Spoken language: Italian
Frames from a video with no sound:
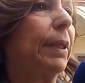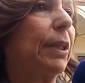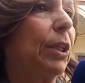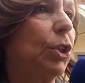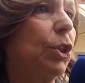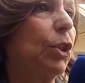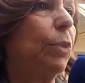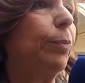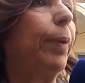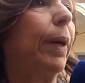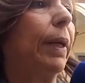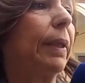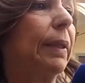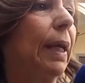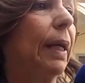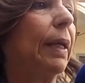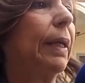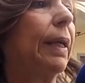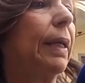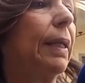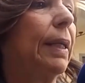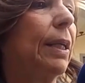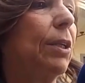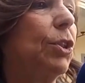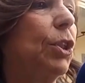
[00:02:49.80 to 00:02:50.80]
partecipata
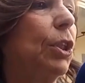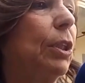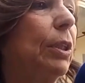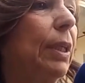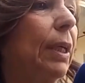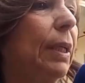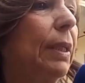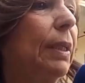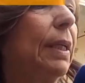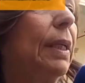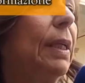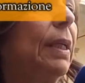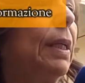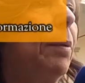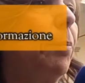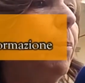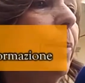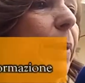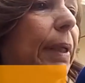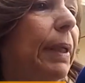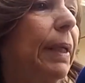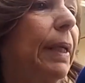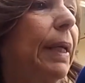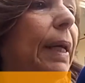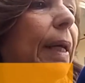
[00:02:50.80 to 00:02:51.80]
anche dai cittadini
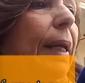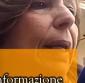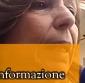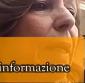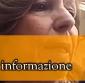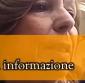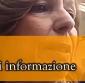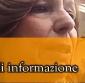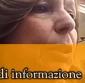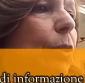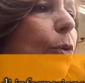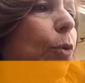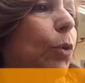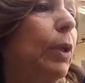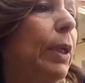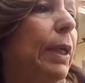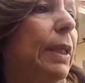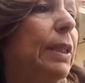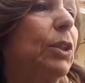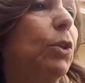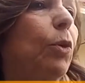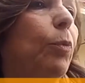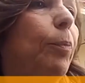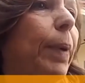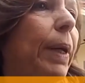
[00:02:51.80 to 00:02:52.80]
perché la
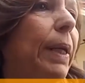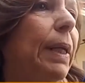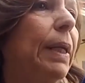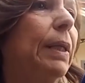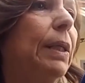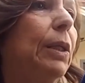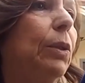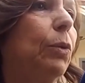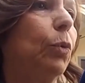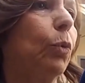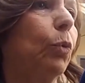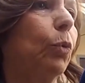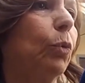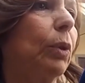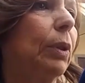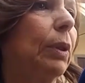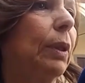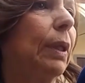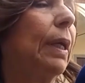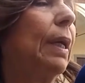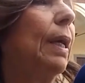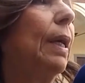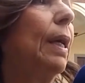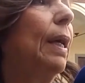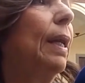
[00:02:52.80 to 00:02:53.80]
sicurezza è un bene di
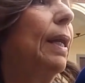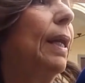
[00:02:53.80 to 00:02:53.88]
tutti,